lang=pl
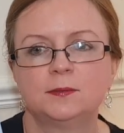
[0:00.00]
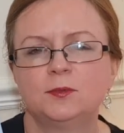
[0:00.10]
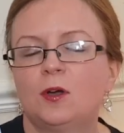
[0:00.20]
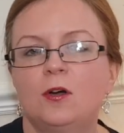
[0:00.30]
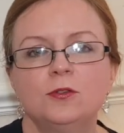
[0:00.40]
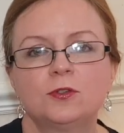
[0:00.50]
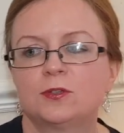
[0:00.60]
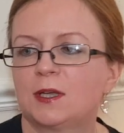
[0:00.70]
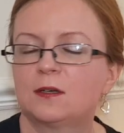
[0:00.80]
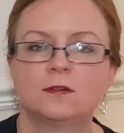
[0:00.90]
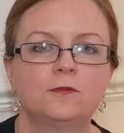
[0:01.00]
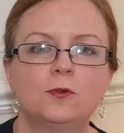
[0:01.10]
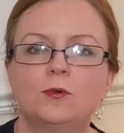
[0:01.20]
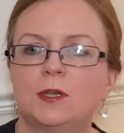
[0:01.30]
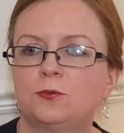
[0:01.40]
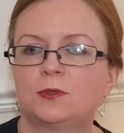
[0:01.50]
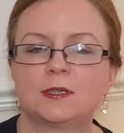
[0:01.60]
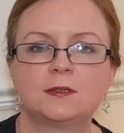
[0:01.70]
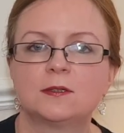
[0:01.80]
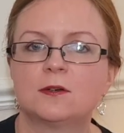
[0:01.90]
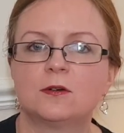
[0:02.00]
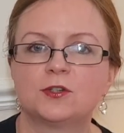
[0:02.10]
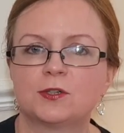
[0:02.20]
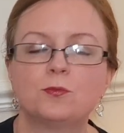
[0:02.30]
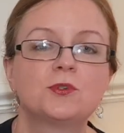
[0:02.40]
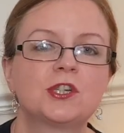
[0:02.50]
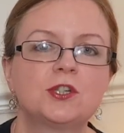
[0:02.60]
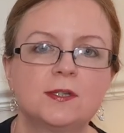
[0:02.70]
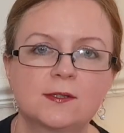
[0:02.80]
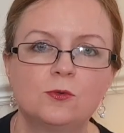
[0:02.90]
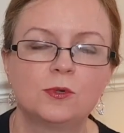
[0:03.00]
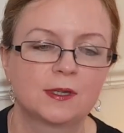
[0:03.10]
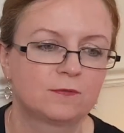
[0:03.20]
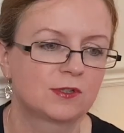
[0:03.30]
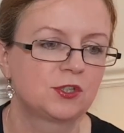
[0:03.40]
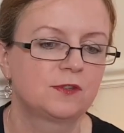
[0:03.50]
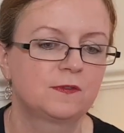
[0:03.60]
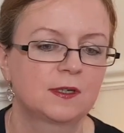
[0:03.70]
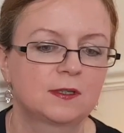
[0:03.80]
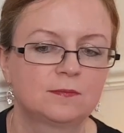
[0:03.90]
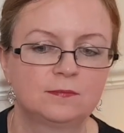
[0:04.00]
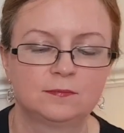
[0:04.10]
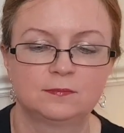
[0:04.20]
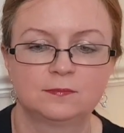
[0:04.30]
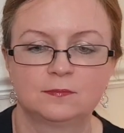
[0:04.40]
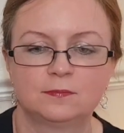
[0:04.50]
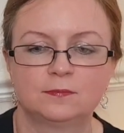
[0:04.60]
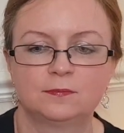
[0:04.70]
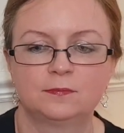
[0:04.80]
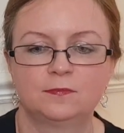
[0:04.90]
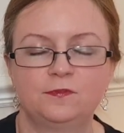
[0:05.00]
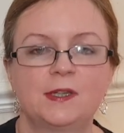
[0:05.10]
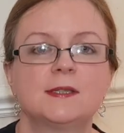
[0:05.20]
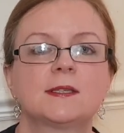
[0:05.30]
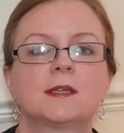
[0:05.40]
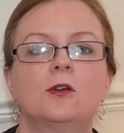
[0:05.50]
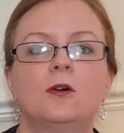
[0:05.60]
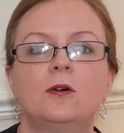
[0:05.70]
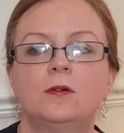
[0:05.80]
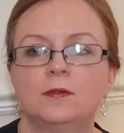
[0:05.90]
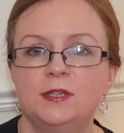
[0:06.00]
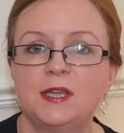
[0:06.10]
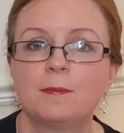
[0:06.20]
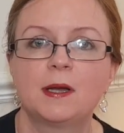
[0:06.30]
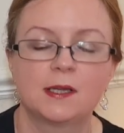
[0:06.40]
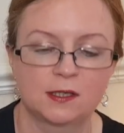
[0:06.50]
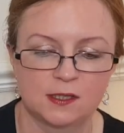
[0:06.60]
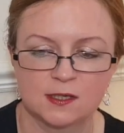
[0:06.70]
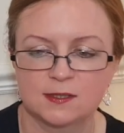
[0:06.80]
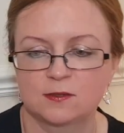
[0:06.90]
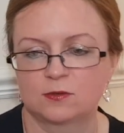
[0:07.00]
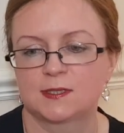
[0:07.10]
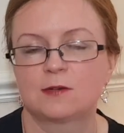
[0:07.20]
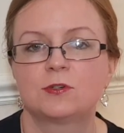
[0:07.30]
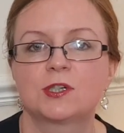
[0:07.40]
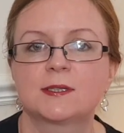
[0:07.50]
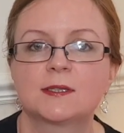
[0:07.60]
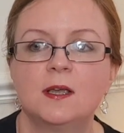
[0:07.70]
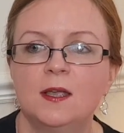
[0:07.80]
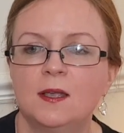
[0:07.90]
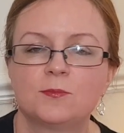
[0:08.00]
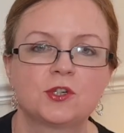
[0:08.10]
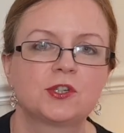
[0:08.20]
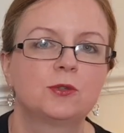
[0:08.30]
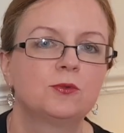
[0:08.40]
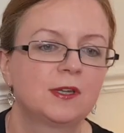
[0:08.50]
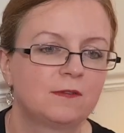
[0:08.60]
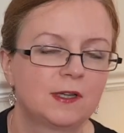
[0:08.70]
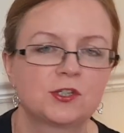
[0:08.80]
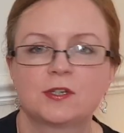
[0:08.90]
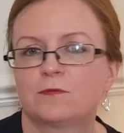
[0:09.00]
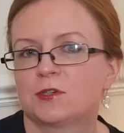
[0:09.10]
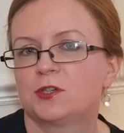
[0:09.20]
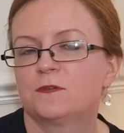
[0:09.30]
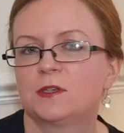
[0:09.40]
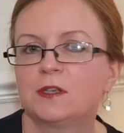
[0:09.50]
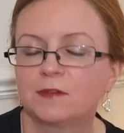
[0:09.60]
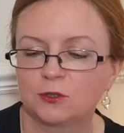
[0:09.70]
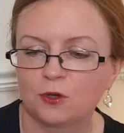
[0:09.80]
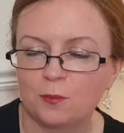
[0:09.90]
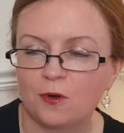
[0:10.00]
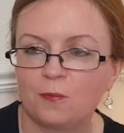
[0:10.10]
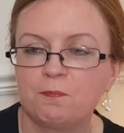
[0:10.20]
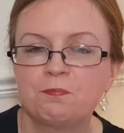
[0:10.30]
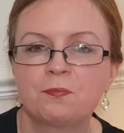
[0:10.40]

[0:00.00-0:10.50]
no on to tak w ogóle tutaj tylko się prześlizguje, właściwie mm, więcej go nie ma jak jest, on cały czas przesiaduje w lesie, właściwie nie wiadomo